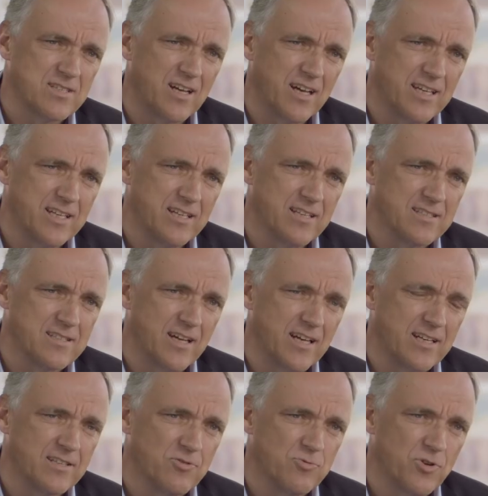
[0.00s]
zeigen, dass
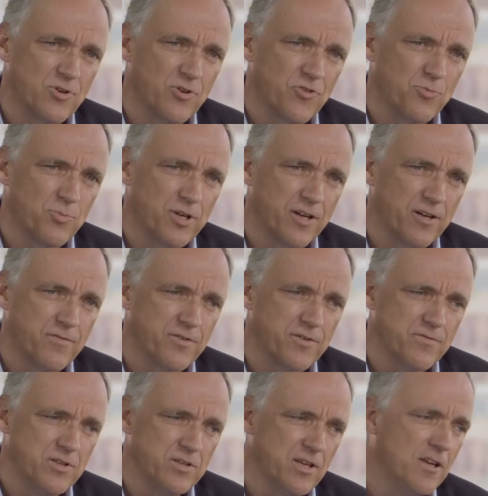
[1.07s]
eigentlich nur noch so
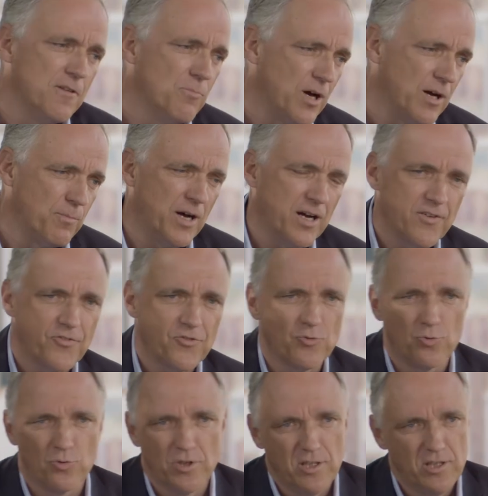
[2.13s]
Begriffe wie immer machst
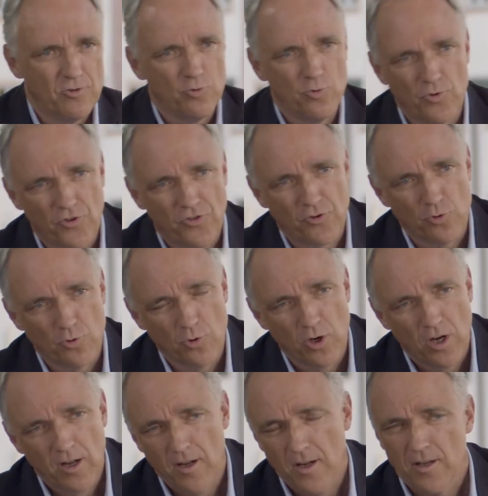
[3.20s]
du, nie tust du,
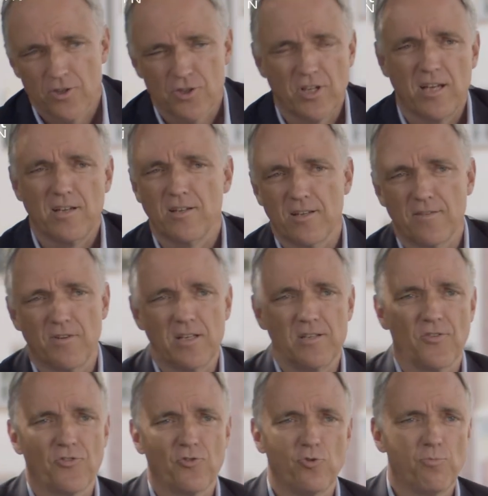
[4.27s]
ständig
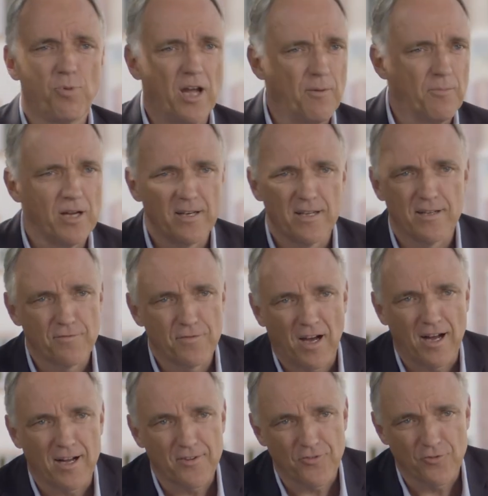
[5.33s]
willst du, permanent
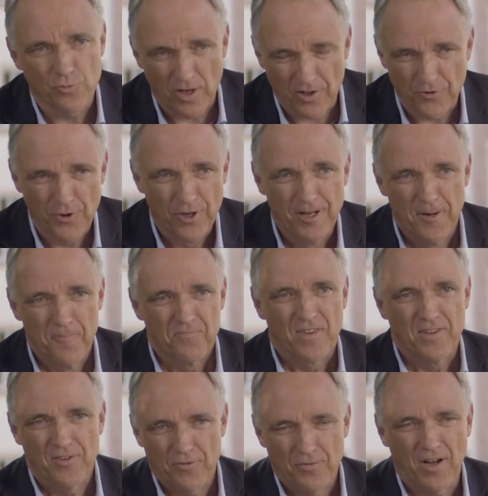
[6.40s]
fragst du, also
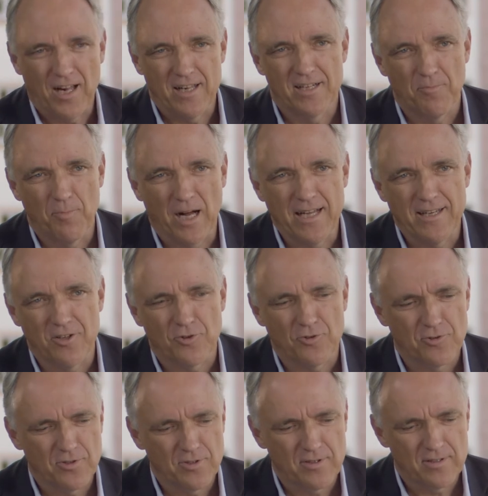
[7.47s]
diese
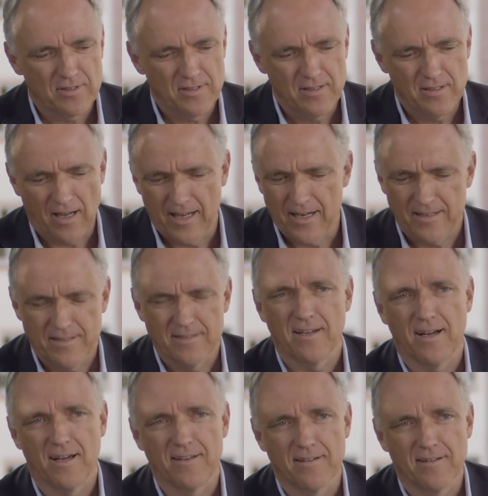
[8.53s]
Verallgemeinerungen, die eigentlich
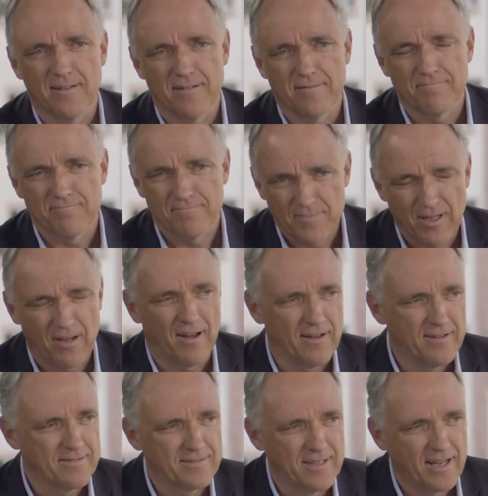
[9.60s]
ja eine
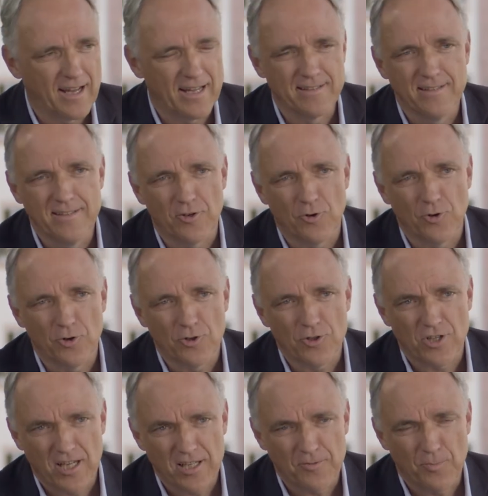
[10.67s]
ja, Degradierung und
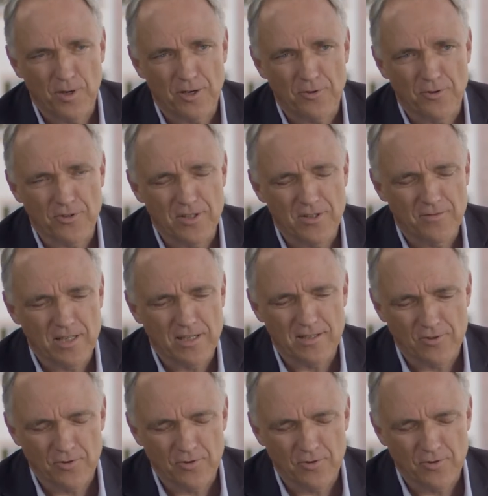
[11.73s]
Schlechtmachung sind, wenn das